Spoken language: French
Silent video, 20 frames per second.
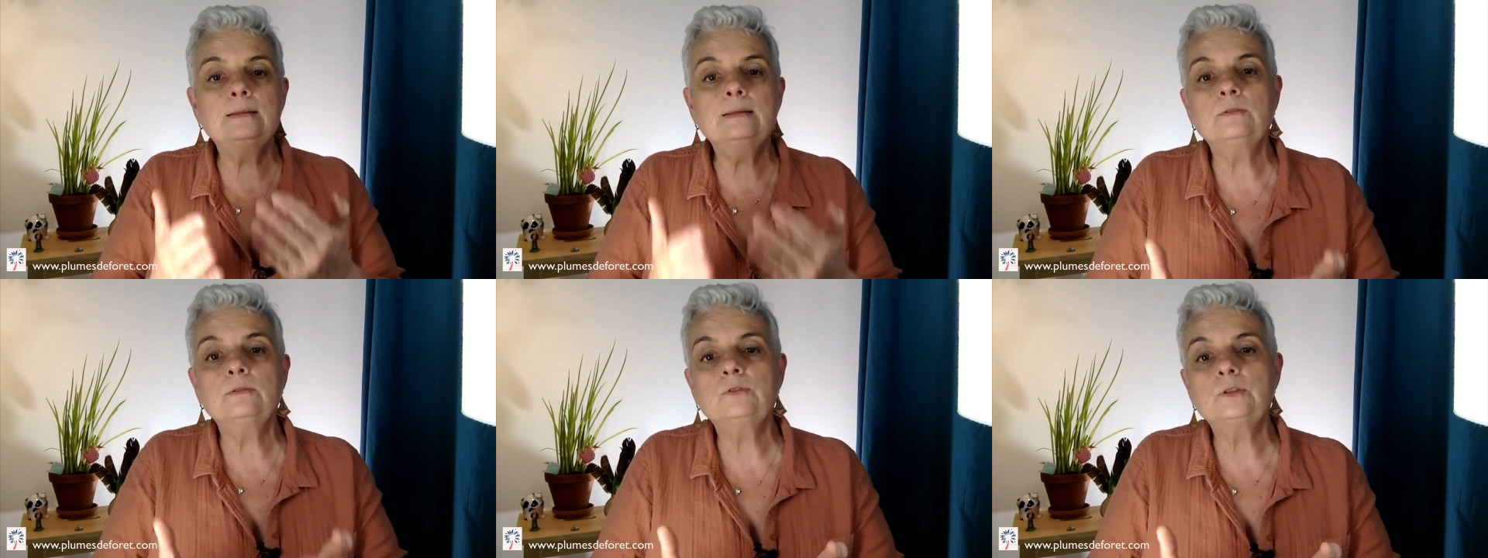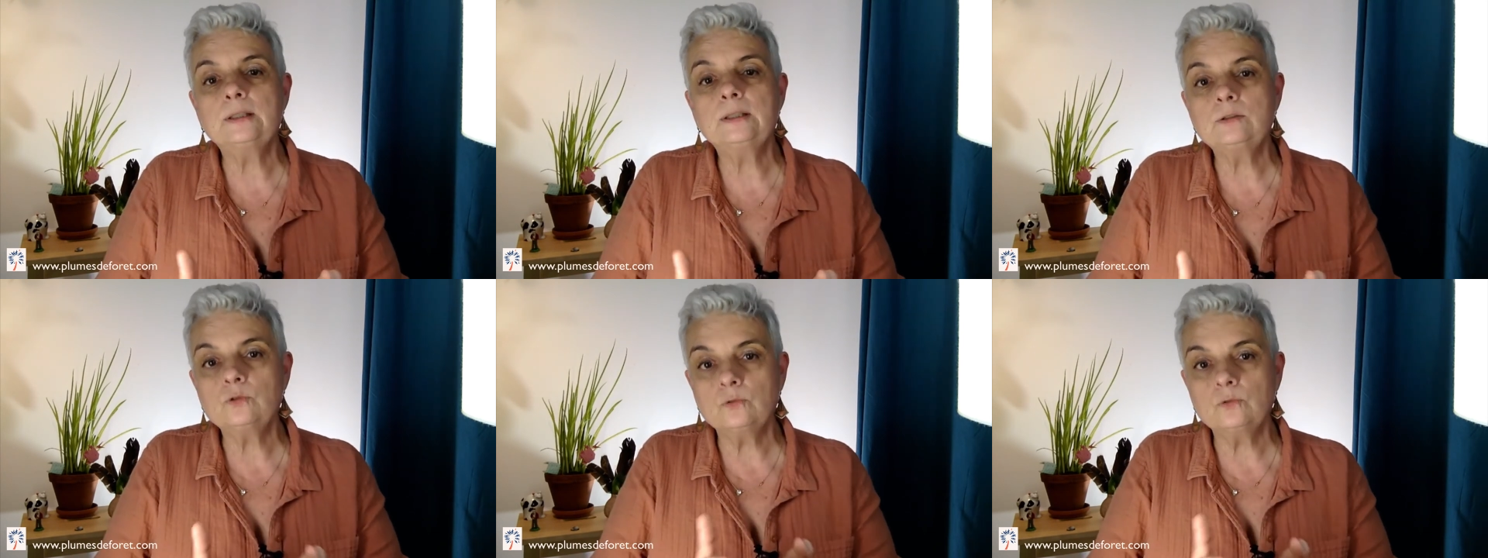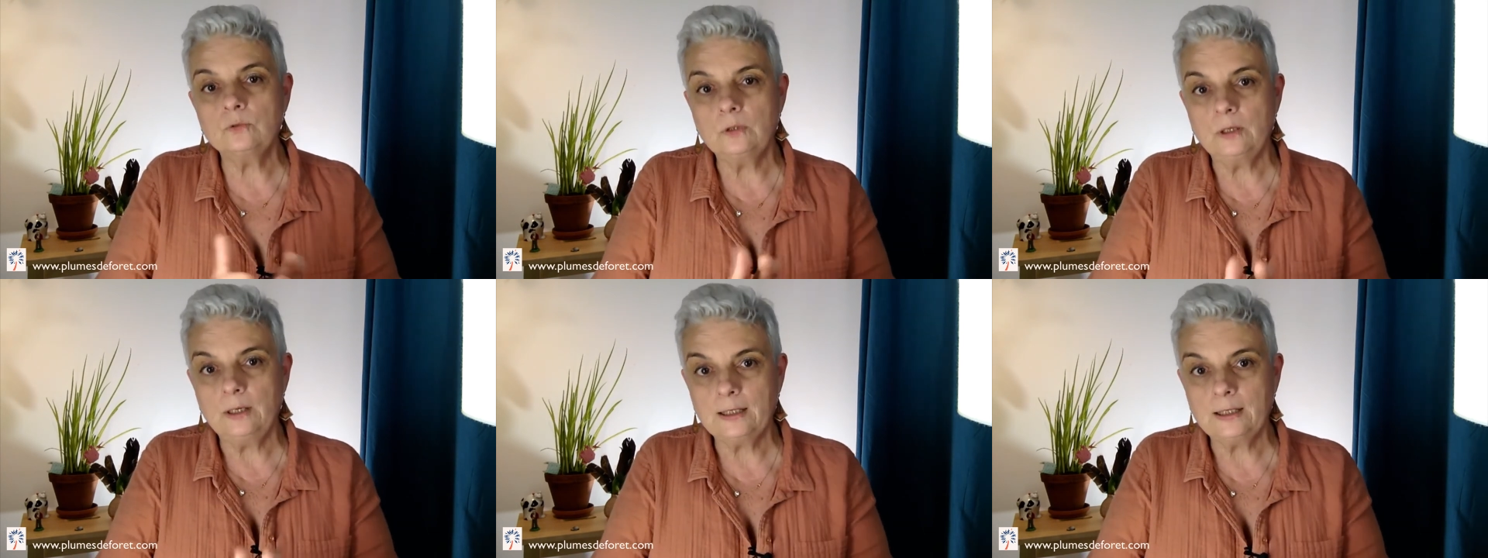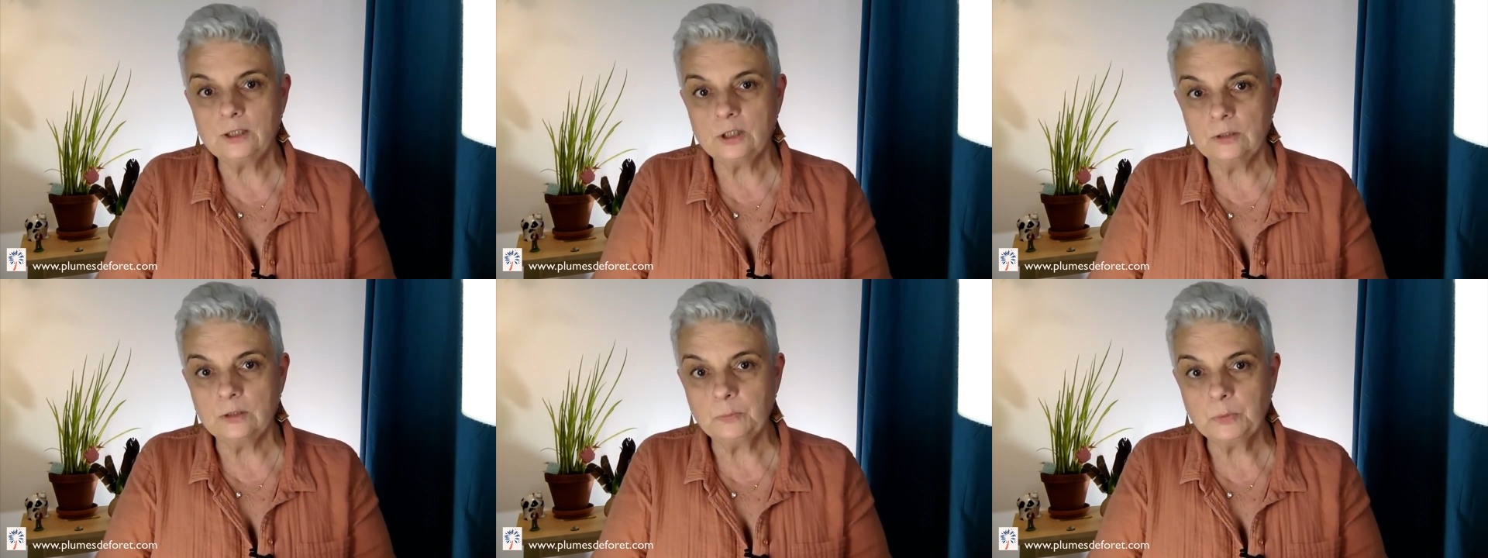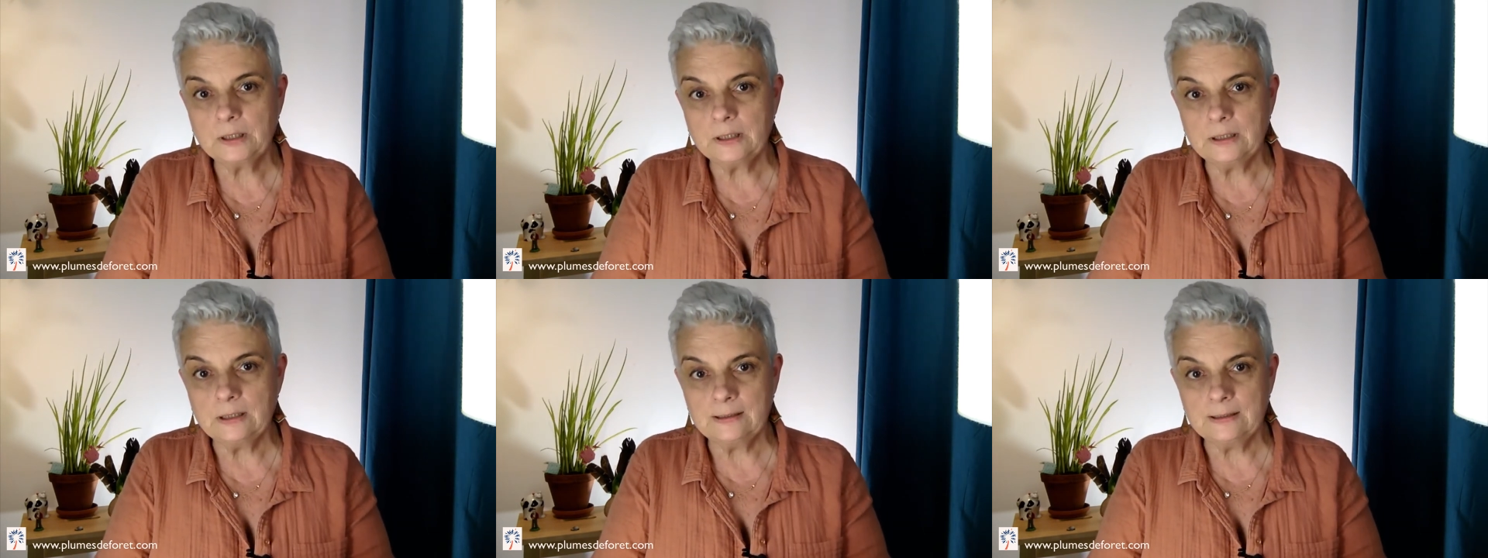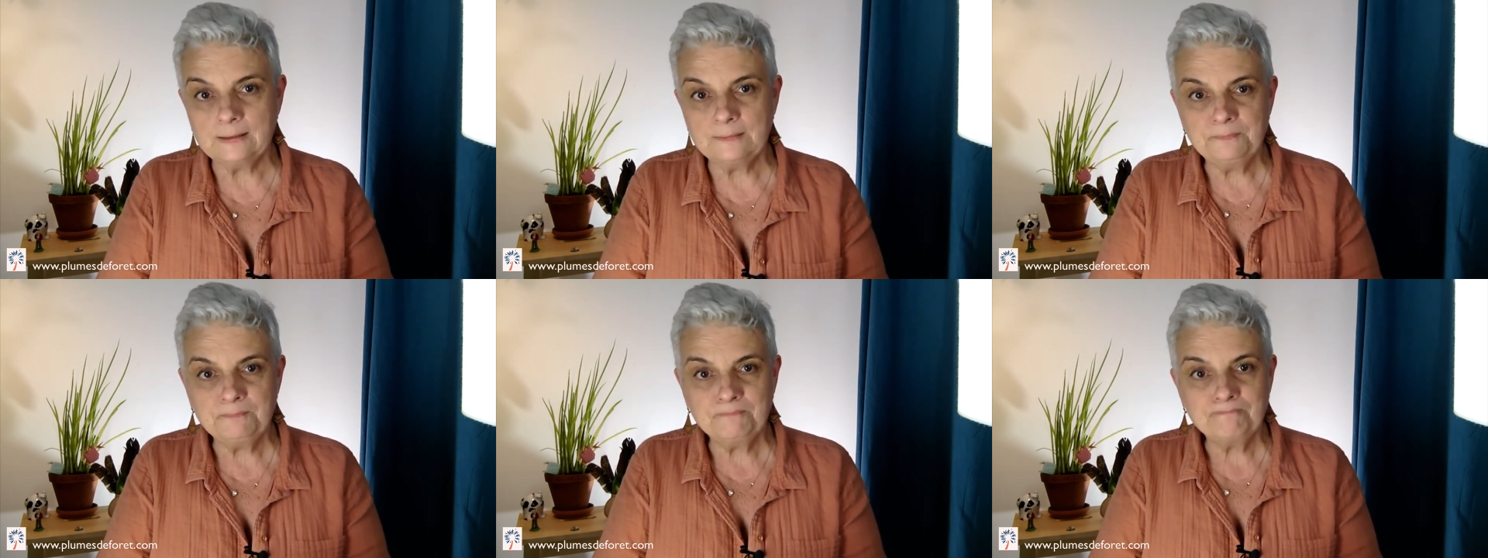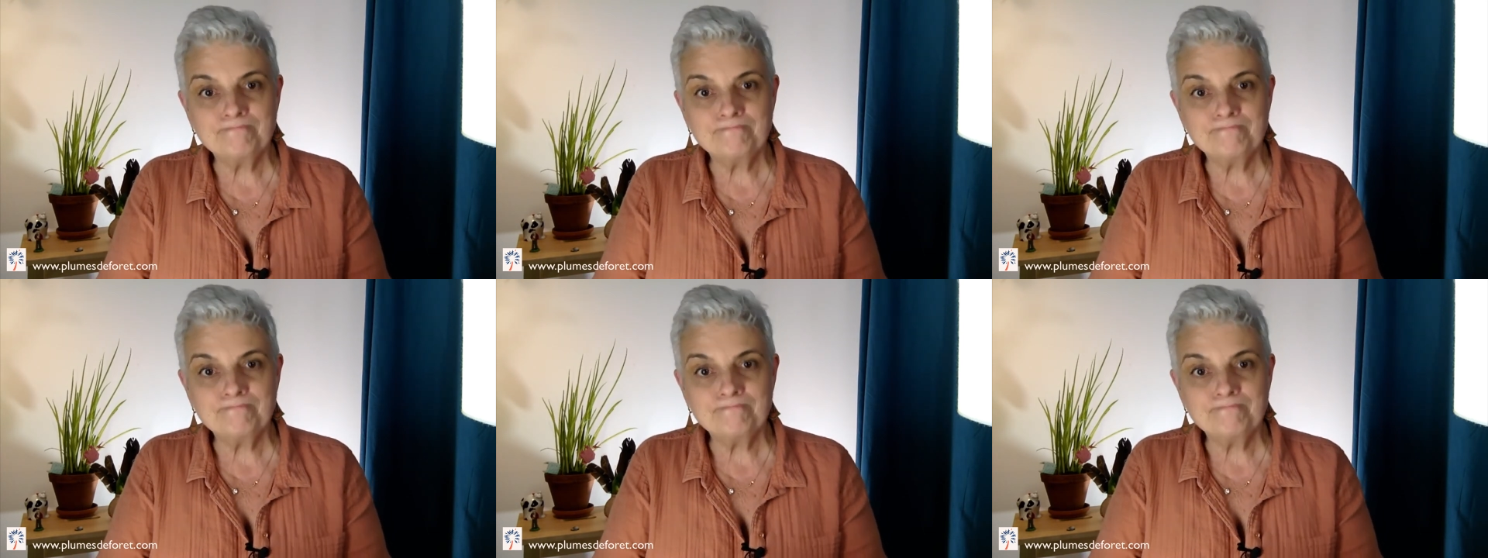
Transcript: une invitation au lâcher prise.